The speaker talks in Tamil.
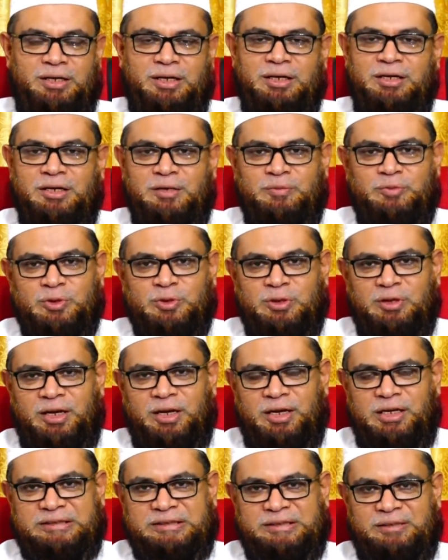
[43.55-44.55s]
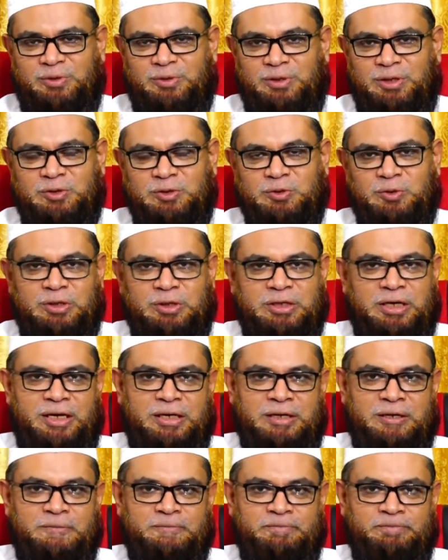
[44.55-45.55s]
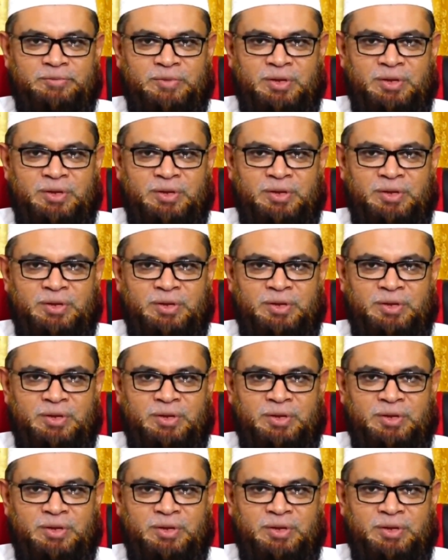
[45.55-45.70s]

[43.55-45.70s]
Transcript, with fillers: என்று நபி சொல்லா அலிஸ்லாம் அவர்கள் சொல்கிறார்கள்